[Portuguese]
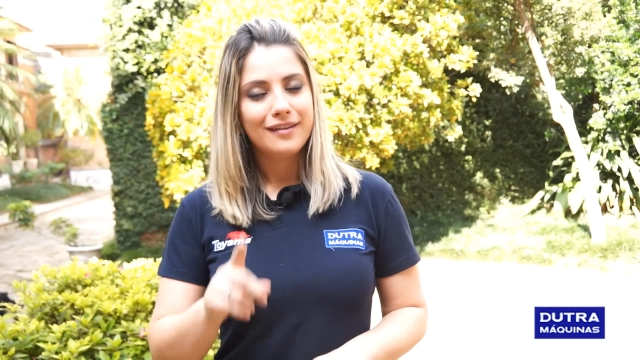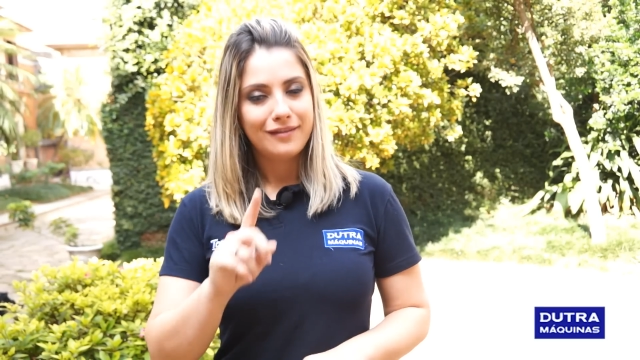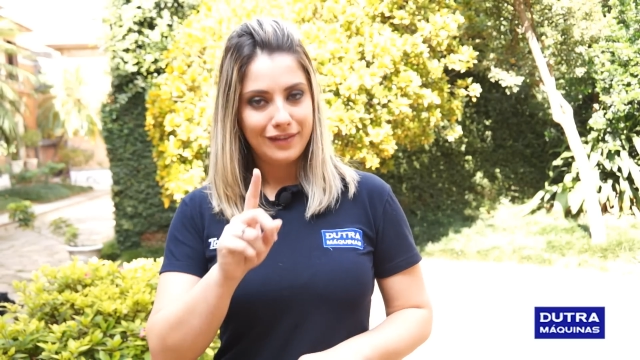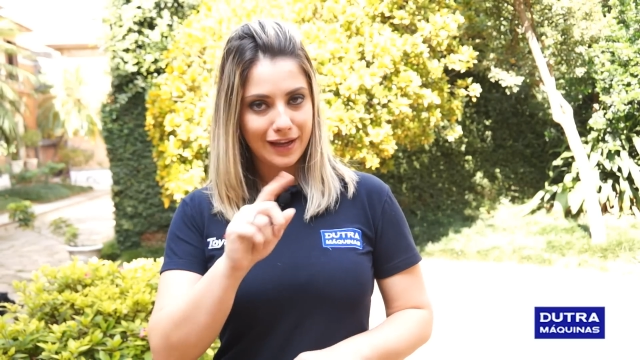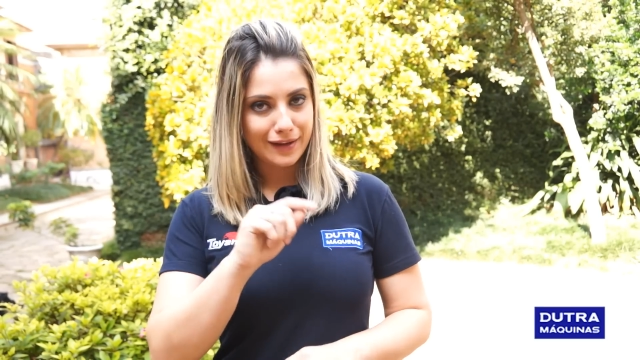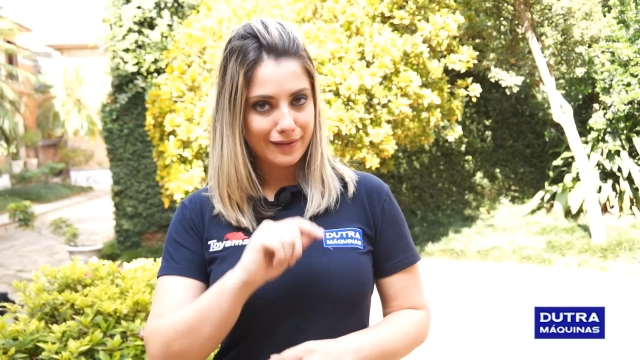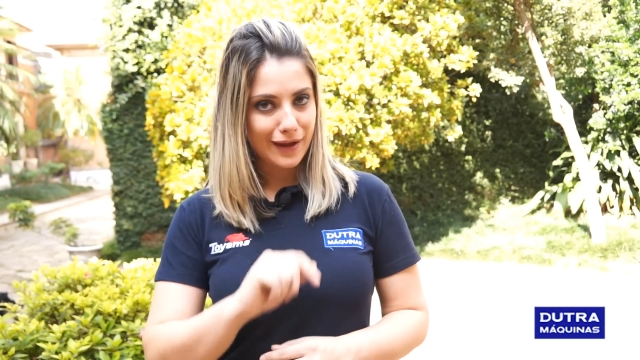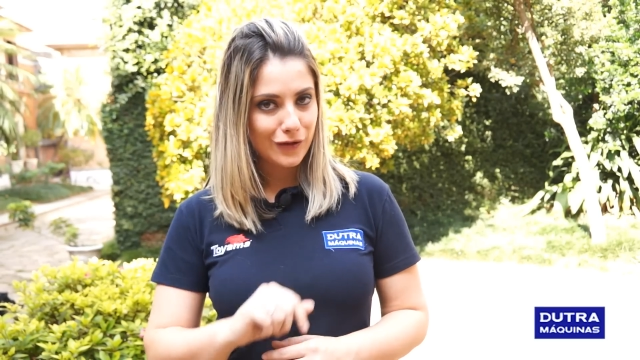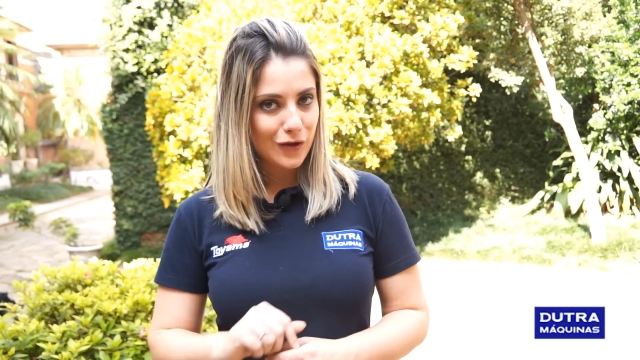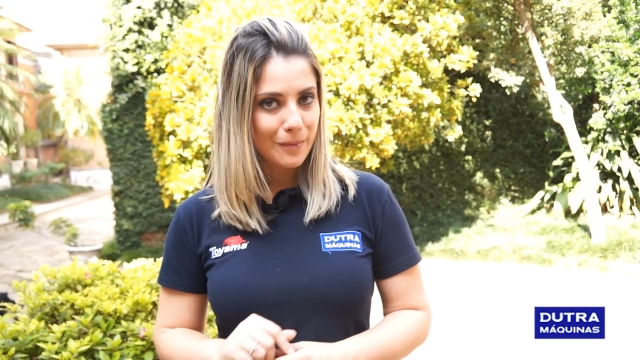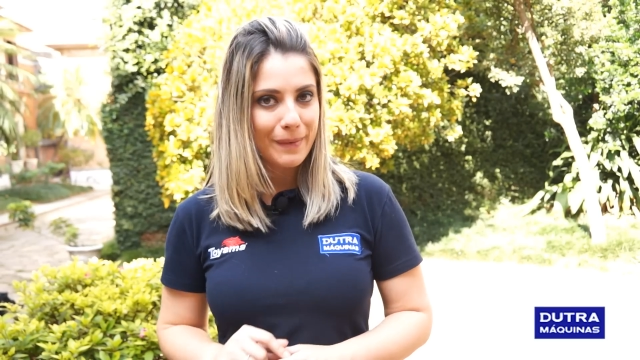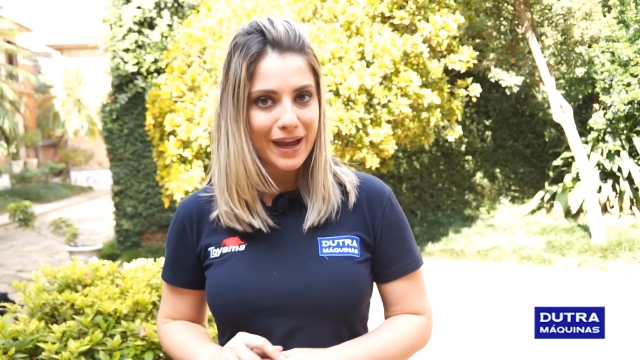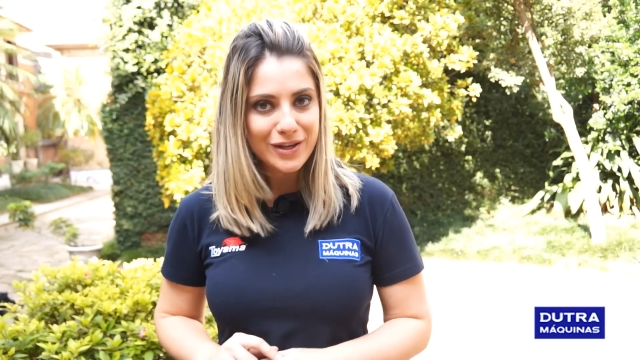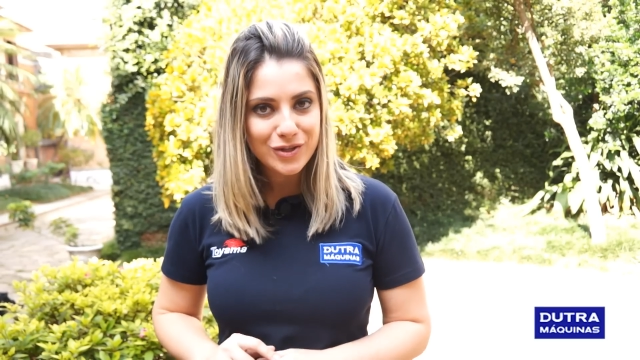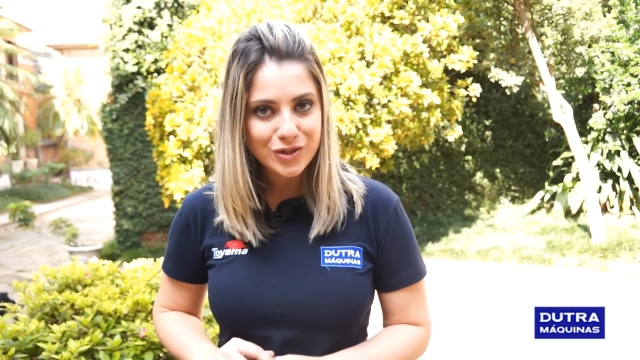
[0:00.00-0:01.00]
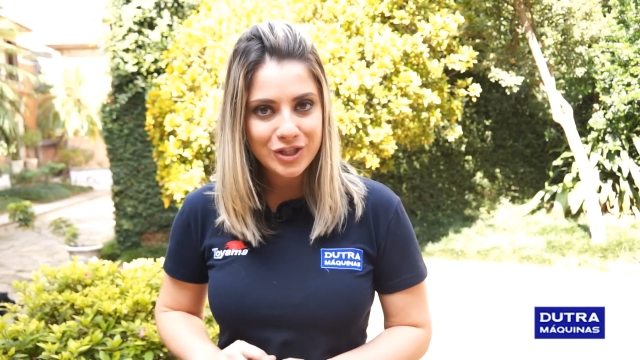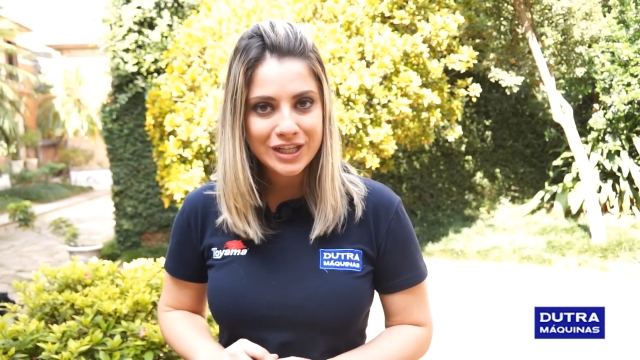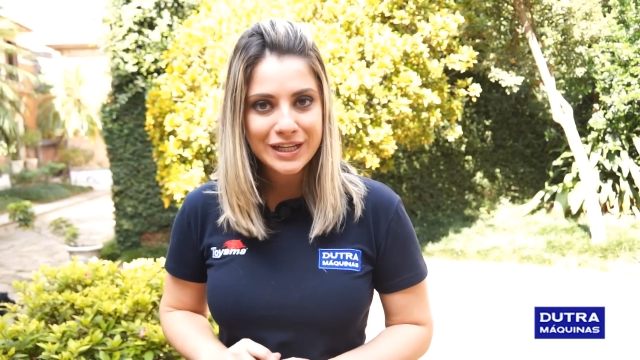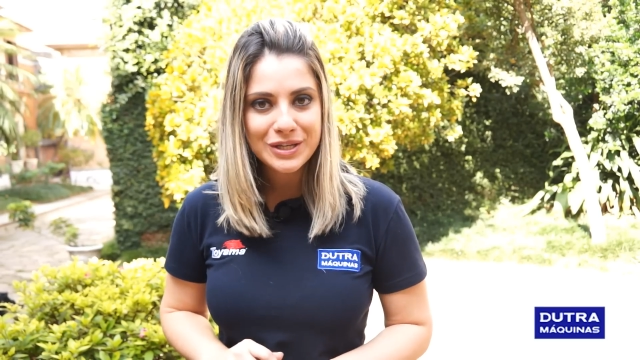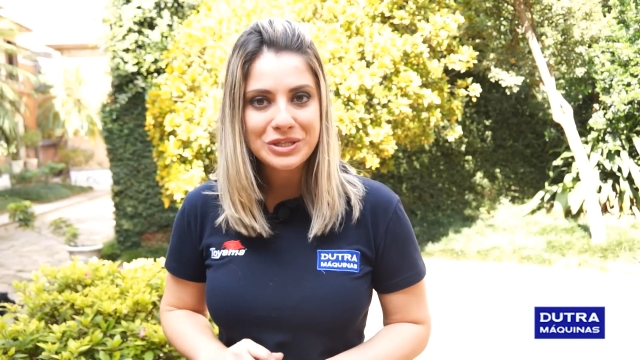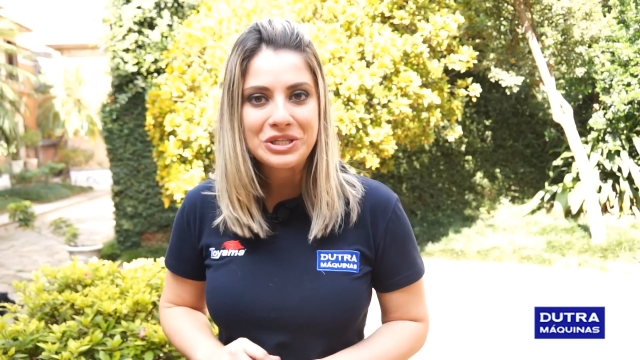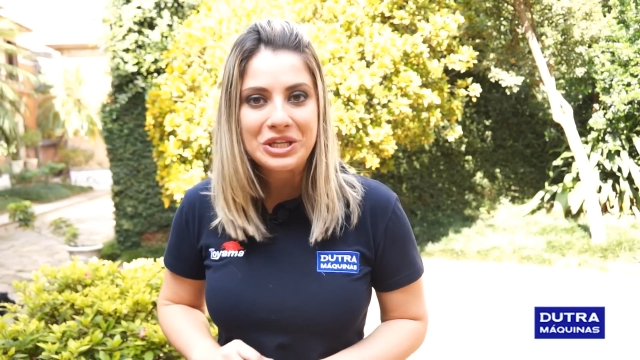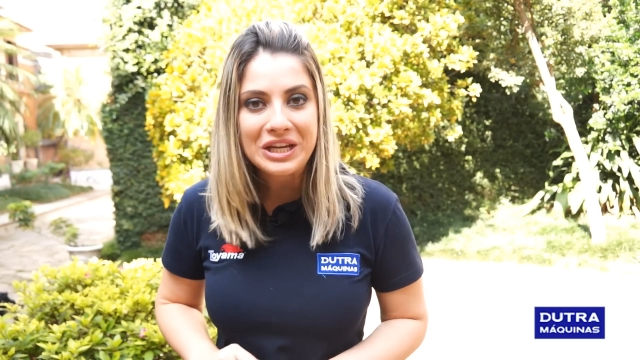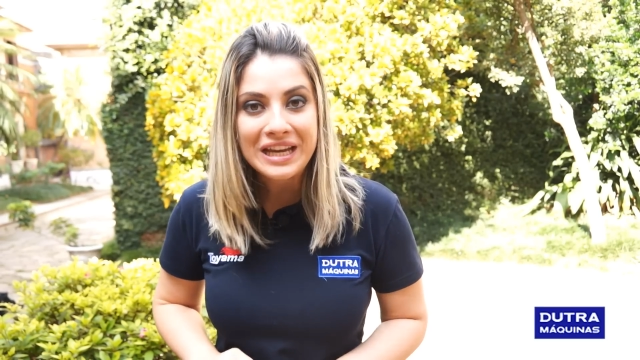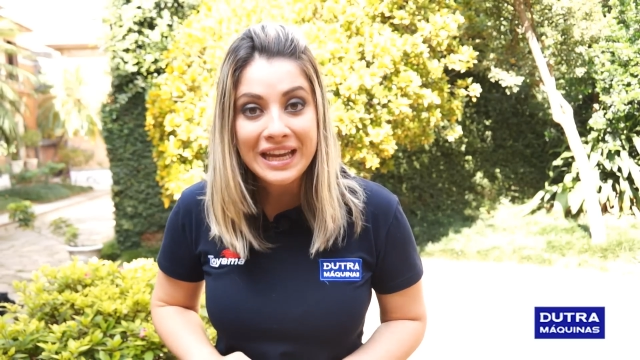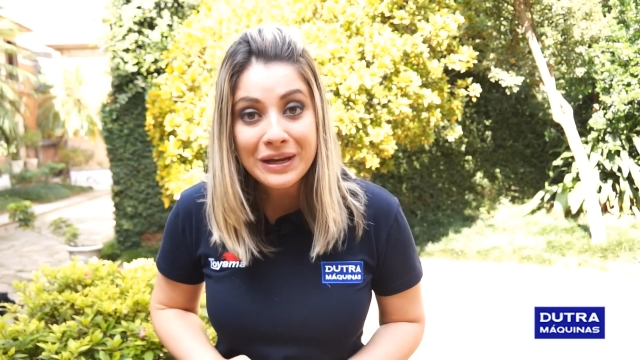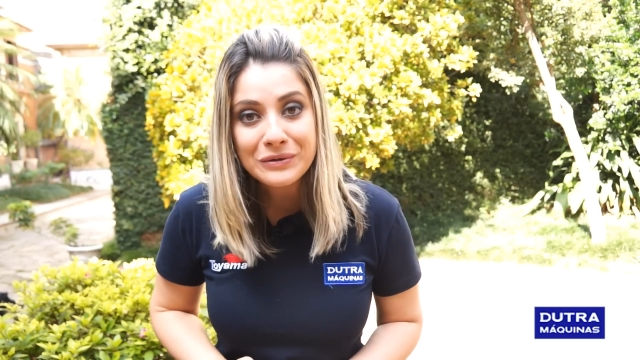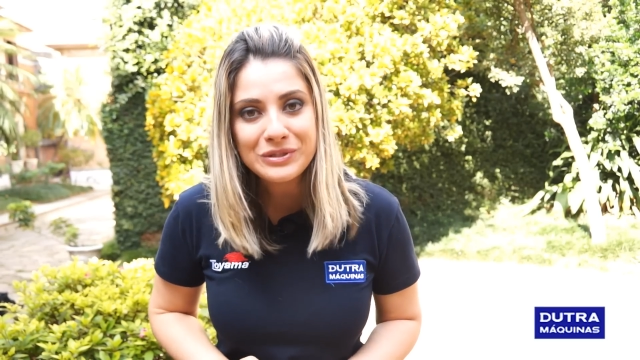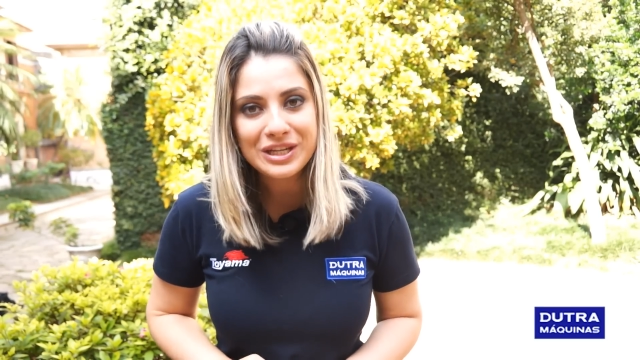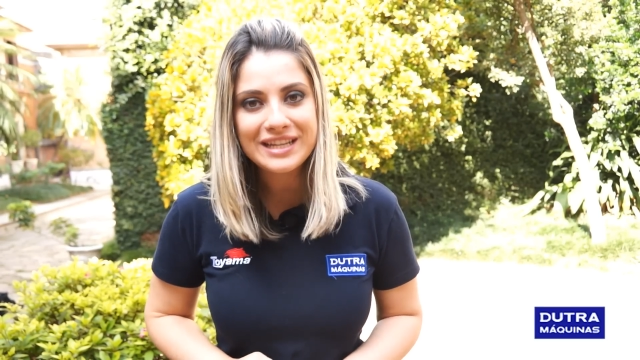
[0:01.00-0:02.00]
Fique atento a mais dicas de
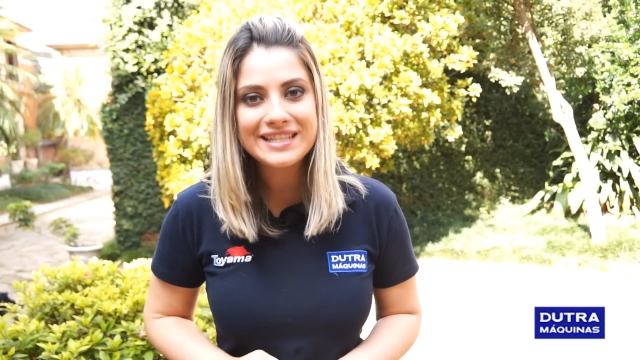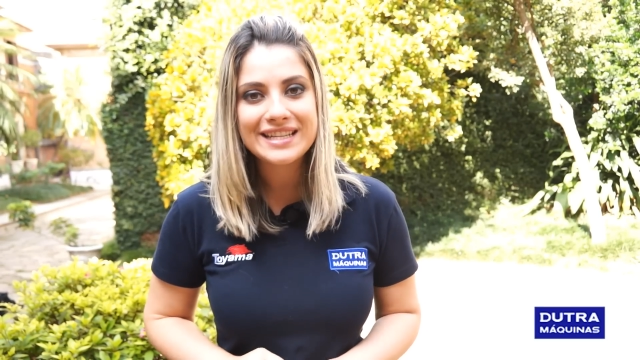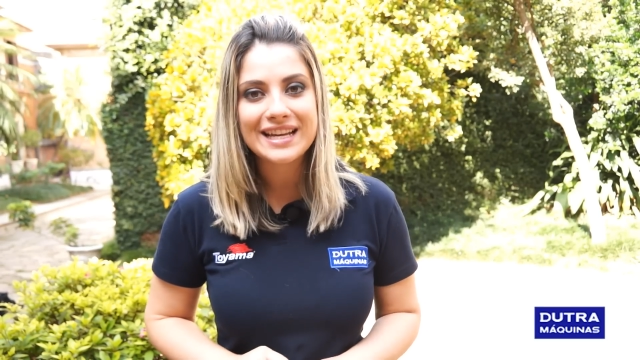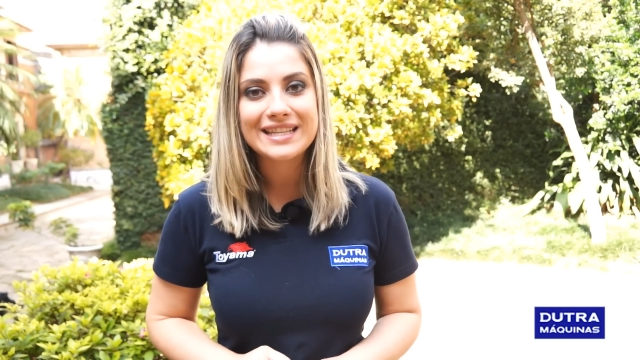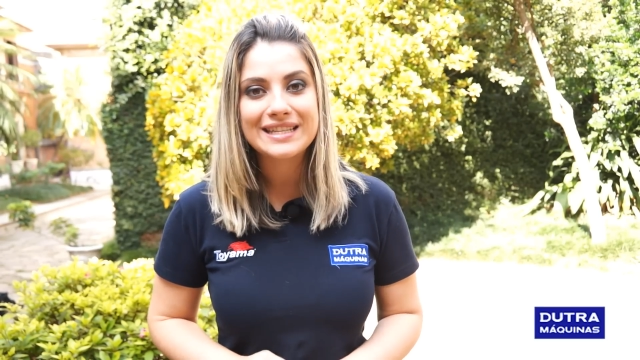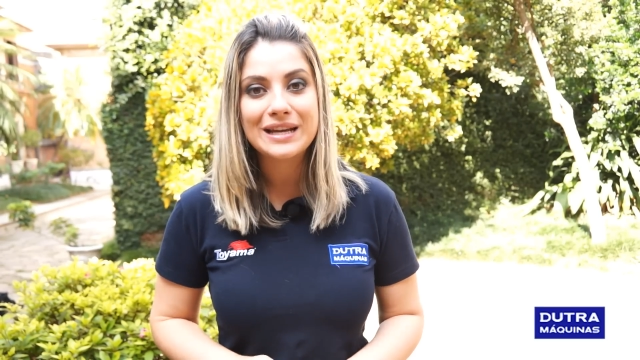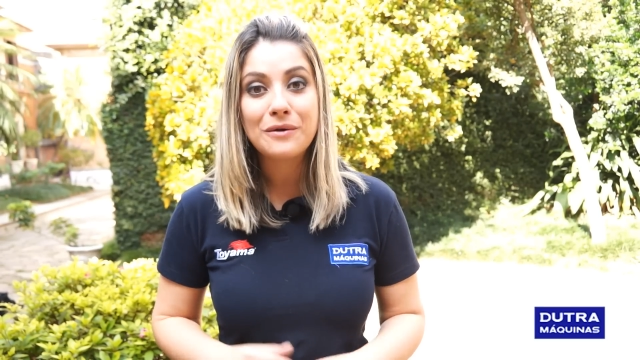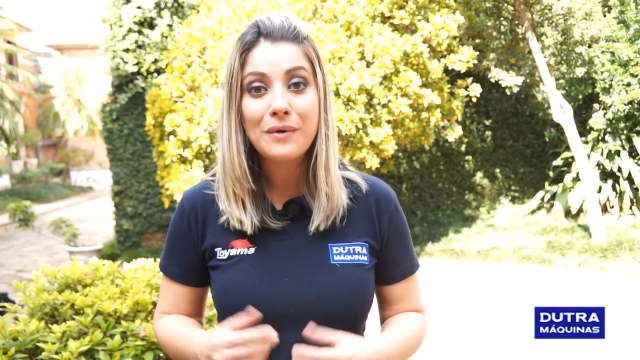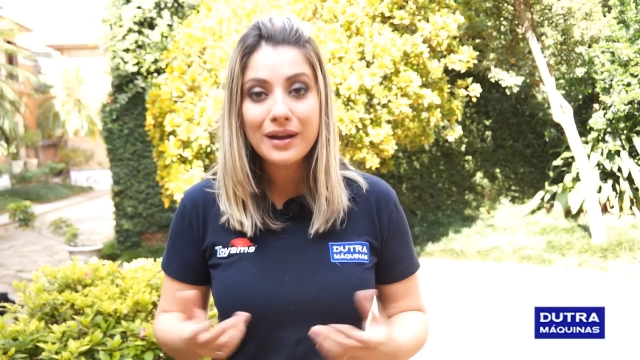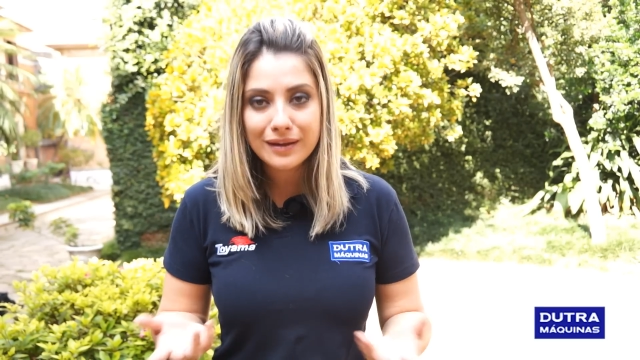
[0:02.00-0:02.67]
reutilização